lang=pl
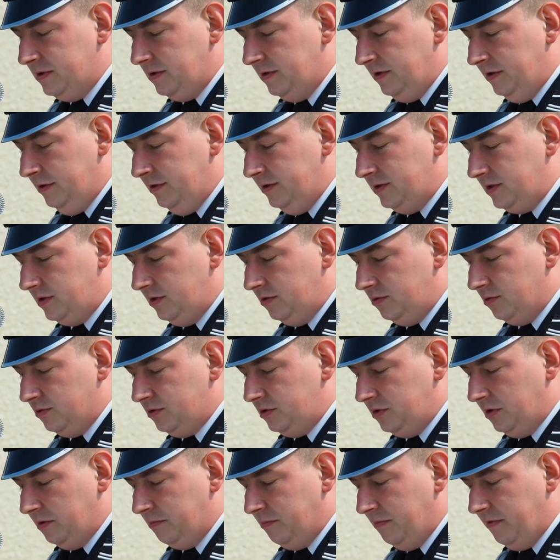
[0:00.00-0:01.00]
trakcie
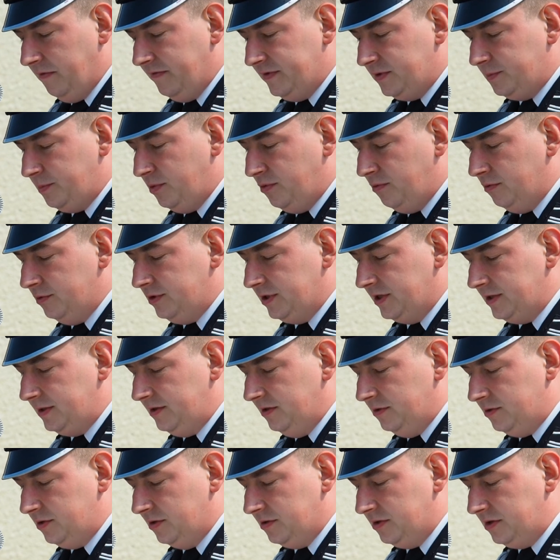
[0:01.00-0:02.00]
uroczystości wielokrotnie
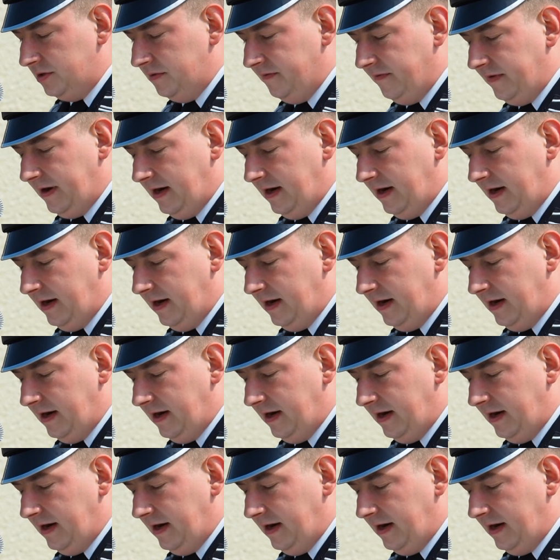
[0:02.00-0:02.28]
usłyszeliśmy,